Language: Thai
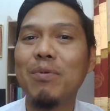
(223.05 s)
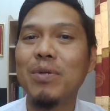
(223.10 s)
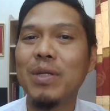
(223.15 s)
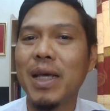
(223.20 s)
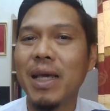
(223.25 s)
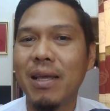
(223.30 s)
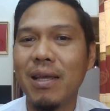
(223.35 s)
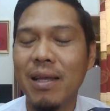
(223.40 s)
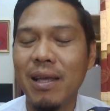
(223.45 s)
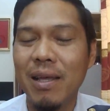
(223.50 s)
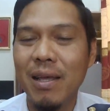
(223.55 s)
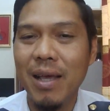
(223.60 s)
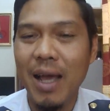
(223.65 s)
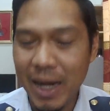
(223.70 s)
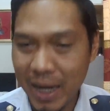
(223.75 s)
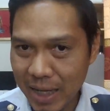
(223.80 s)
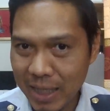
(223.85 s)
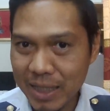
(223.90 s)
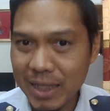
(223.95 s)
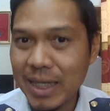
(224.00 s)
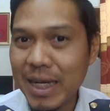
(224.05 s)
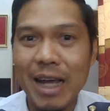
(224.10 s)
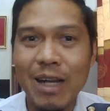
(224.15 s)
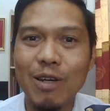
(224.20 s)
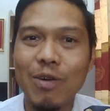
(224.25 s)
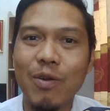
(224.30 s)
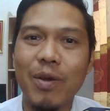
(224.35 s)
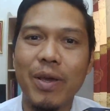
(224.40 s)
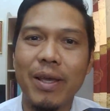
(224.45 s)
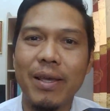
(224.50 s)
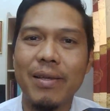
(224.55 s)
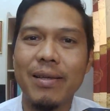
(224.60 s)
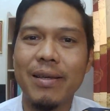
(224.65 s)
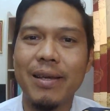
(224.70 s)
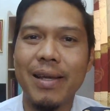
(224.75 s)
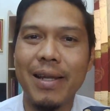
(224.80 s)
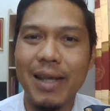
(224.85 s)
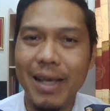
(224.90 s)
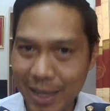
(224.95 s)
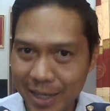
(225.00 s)
พวกนี้อันนั้นจะหนักหน่อย
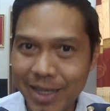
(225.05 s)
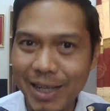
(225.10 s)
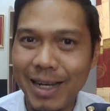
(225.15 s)
นะฮะ